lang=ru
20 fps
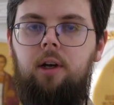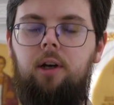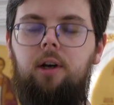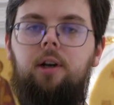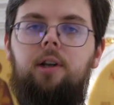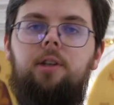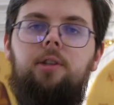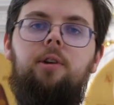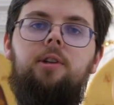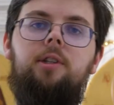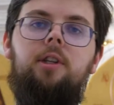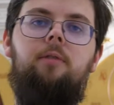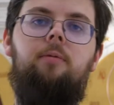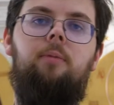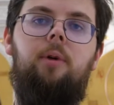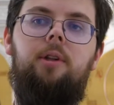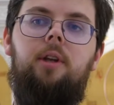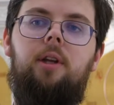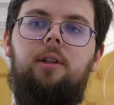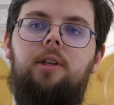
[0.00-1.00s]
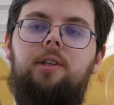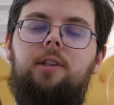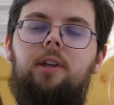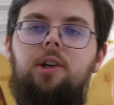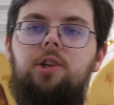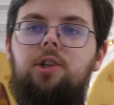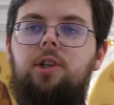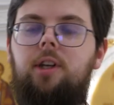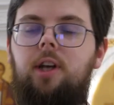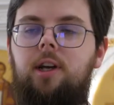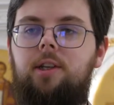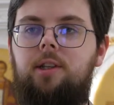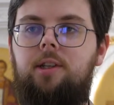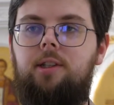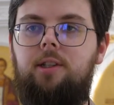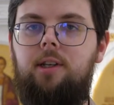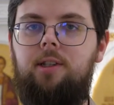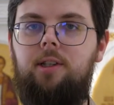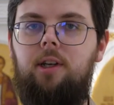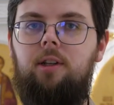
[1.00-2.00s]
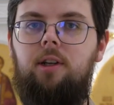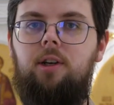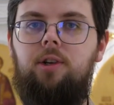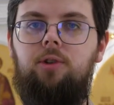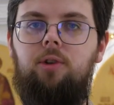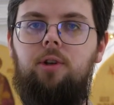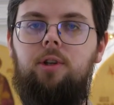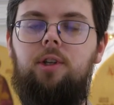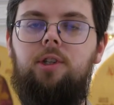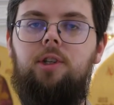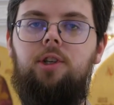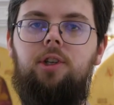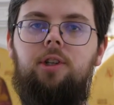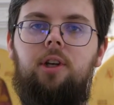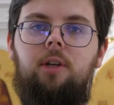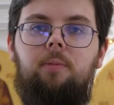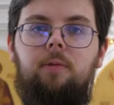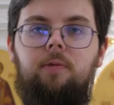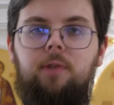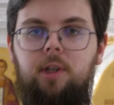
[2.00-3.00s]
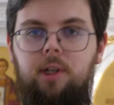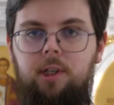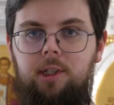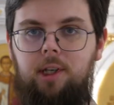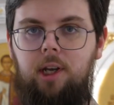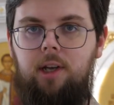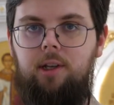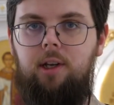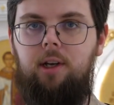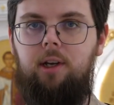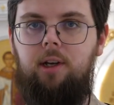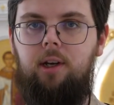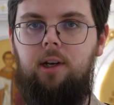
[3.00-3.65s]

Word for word: Христос нам вполне однозначно ясно сказал, да, что нас ожидает по воскресении.